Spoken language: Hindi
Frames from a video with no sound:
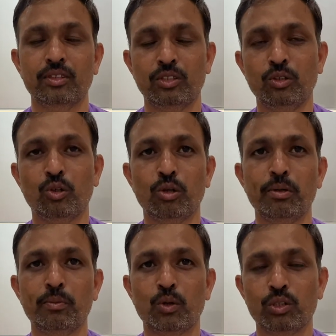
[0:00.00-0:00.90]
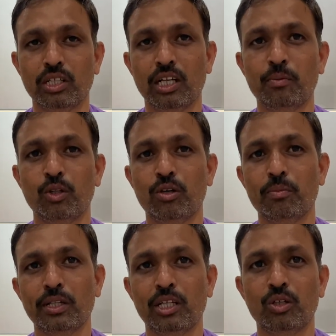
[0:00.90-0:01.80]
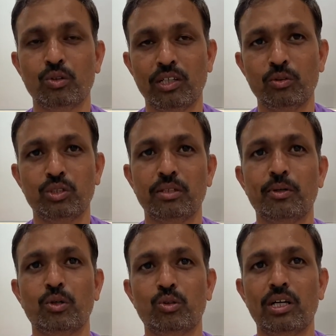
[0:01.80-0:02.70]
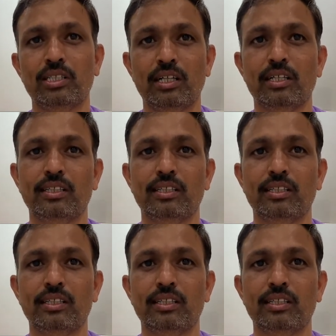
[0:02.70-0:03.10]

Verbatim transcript: जो कोई भी मेरे को तकलीफ होता है बताता हूँ उससे मेरे को थोड़ा अच्छा लगता